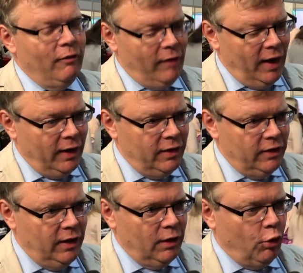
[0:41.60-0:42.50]
waren
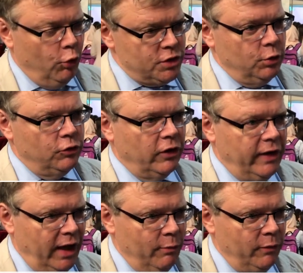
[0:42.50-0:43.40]
die großen
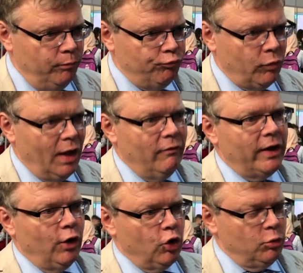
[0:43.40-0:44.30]
Unternehmen,
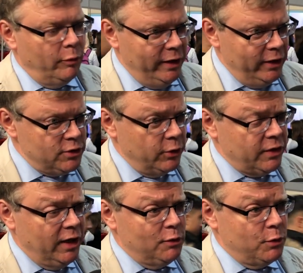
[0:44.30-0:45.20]
war die
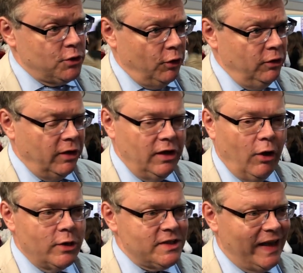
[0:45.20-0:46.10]
Automobilindustrie insbesondere, die
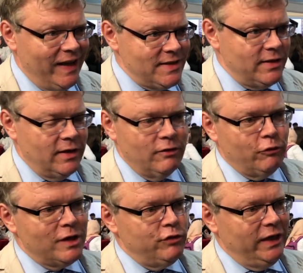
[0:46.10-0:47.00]
auch das erste
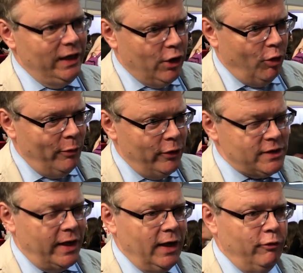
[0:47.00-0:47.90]
sowas wie
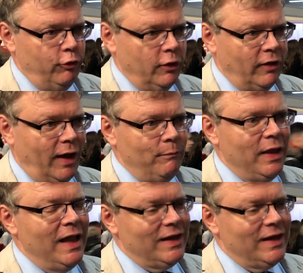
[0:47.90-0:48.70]
E-Commerce eingeführt haben.